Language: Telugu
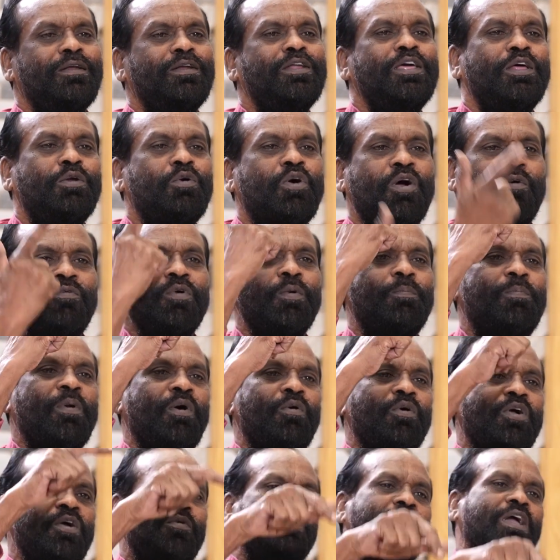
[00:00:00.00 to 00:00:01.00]
నేను ఒక
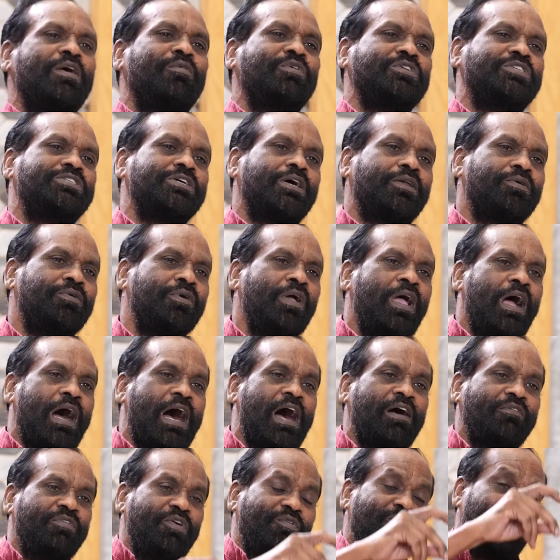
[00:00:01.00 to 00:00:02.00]
విప్లవ కవిగా వచ్చాను
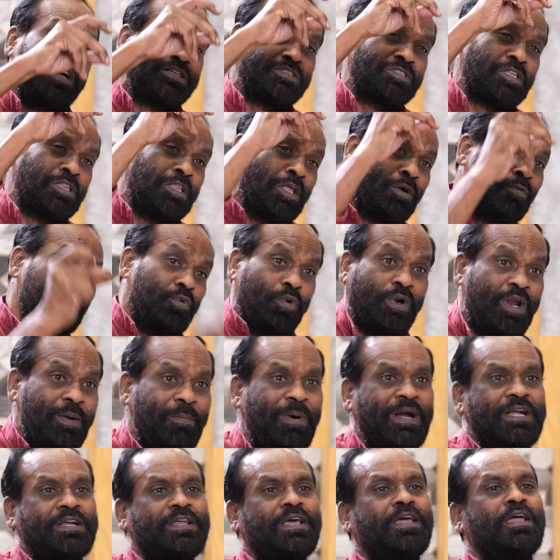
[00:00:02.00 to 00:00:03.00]
ఆ వివక్షత
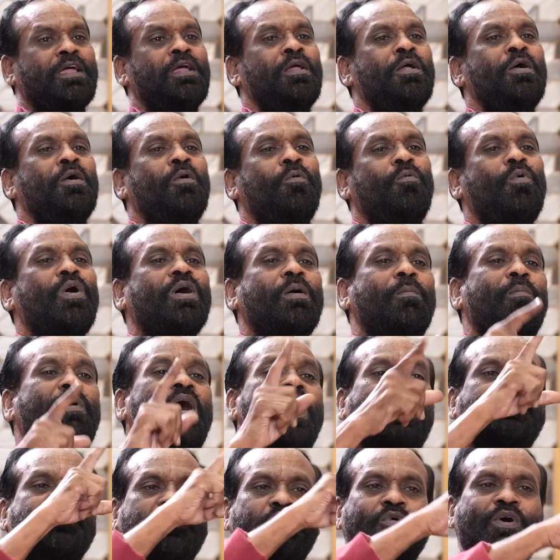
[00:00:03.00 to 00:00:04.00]
ఉండబట్టే ఒక
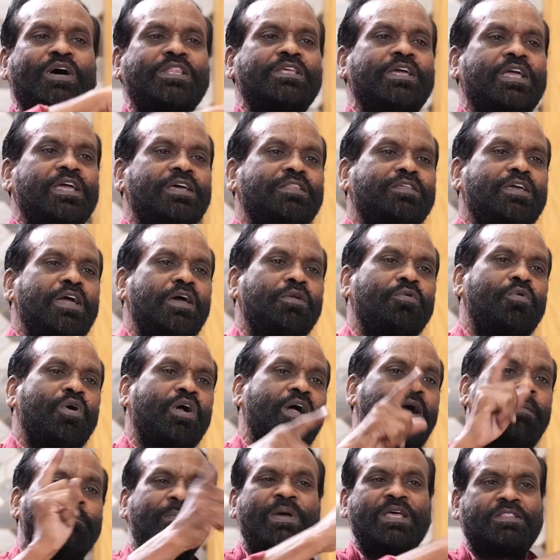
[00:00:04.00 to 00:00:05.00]
మార్క్స్వాదిగా ఎదిగాను
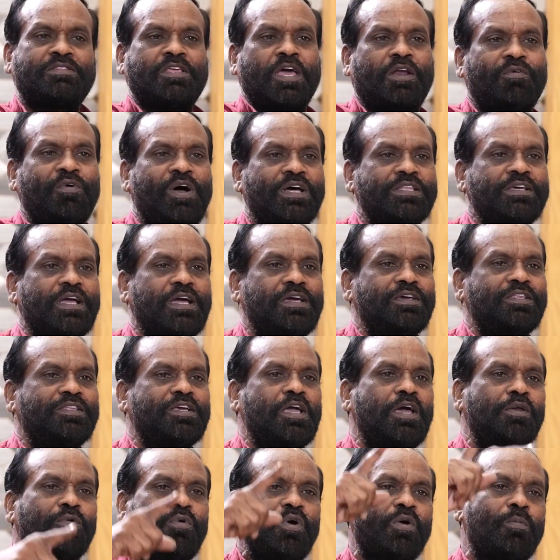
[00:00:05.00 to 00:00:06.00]
ఒక అంబేద్కర్ వాదిగా
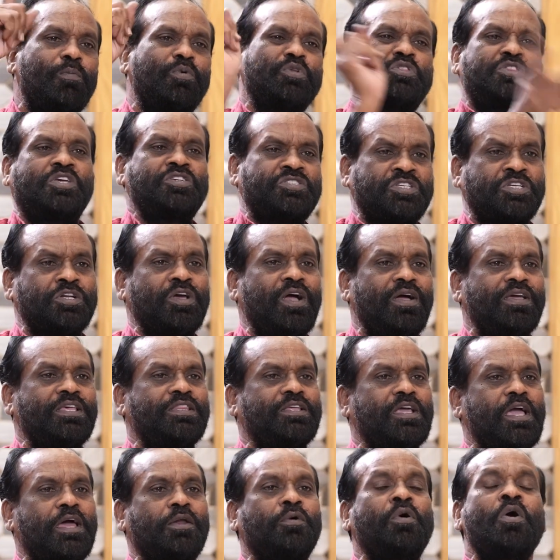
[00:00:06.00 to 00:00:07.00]
ఎదిగాను ఒక బుద్ధిస్టుగా
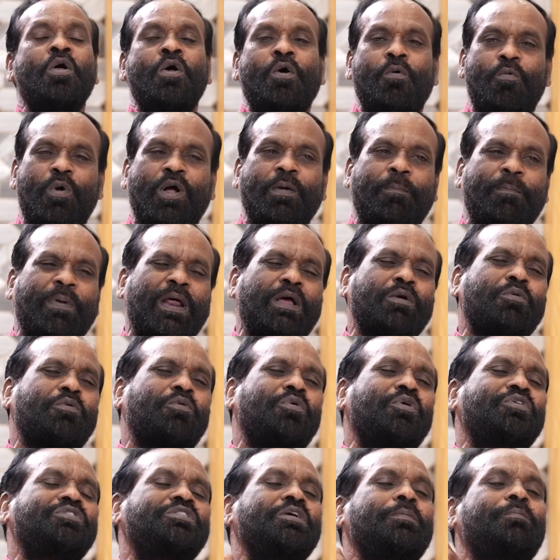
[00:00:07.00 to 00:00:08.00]
ఎదిగాను ఒక
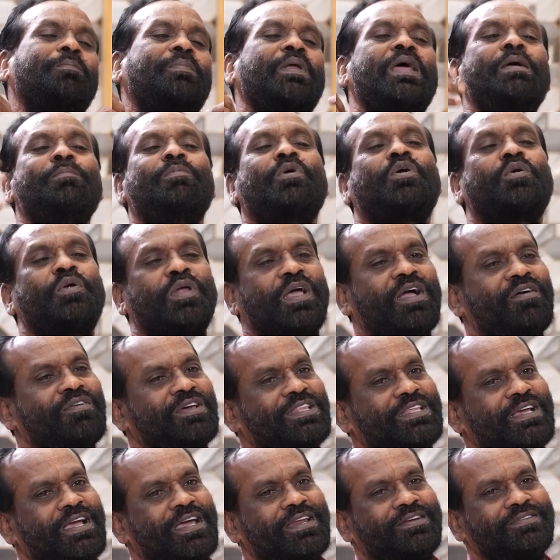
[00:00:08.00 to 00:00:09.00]
ప్రకృతి ప్రేమికుడిగా
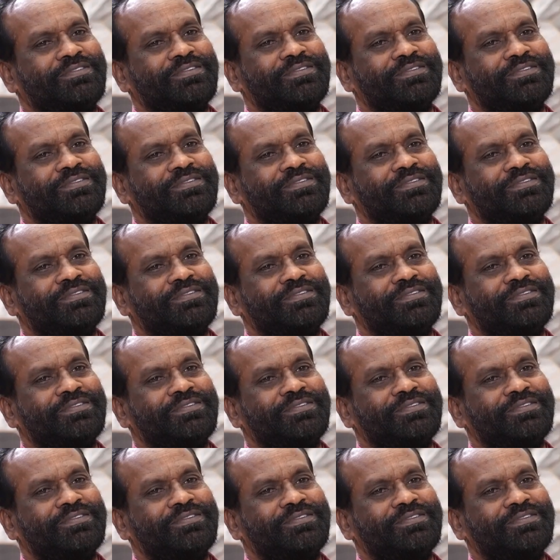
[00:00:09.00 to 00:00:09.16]
ఎదిగాను